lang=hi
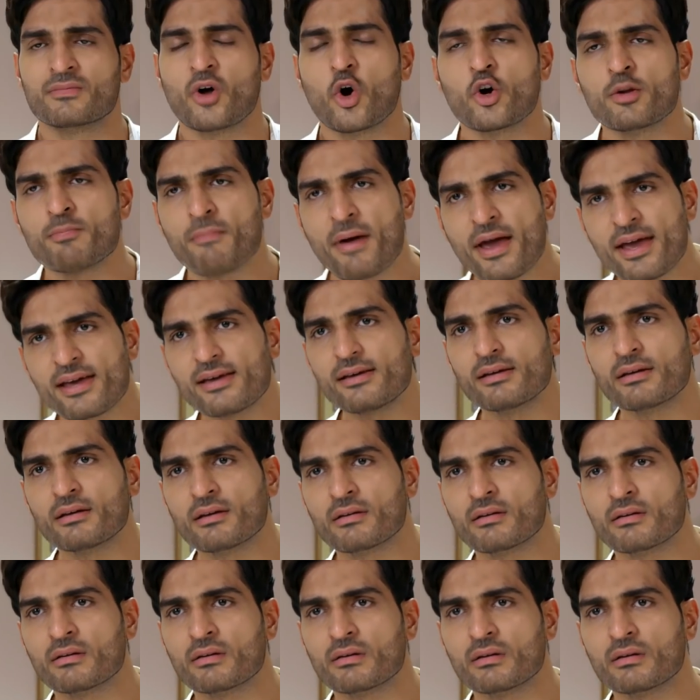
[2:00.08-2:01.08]
और मैं
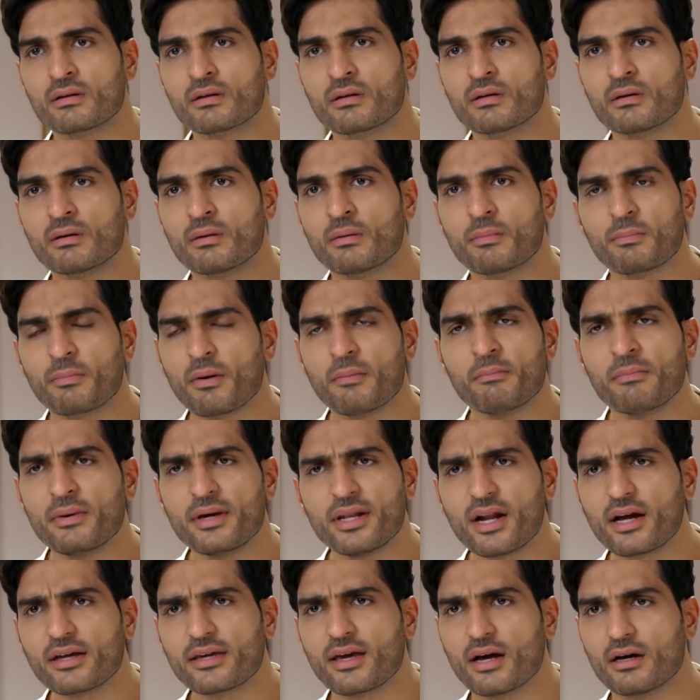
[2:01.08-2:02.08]

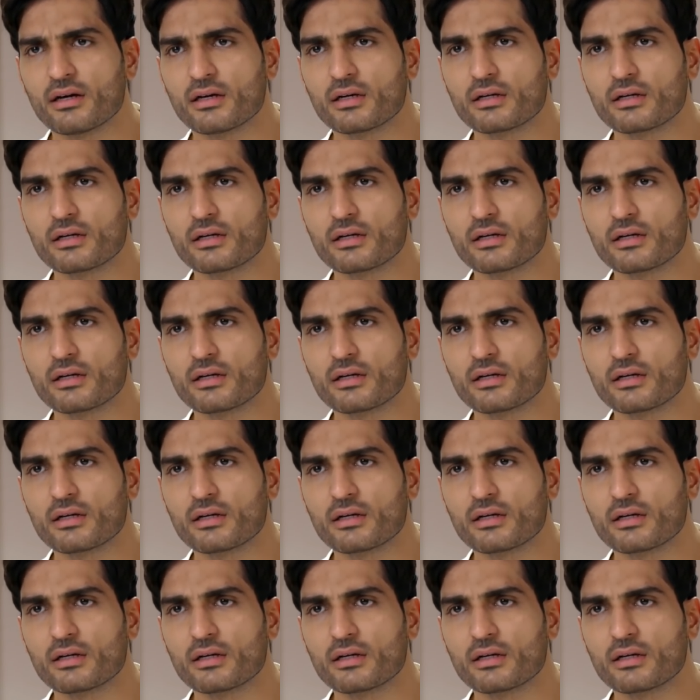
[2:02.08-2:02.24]
मेरा क्या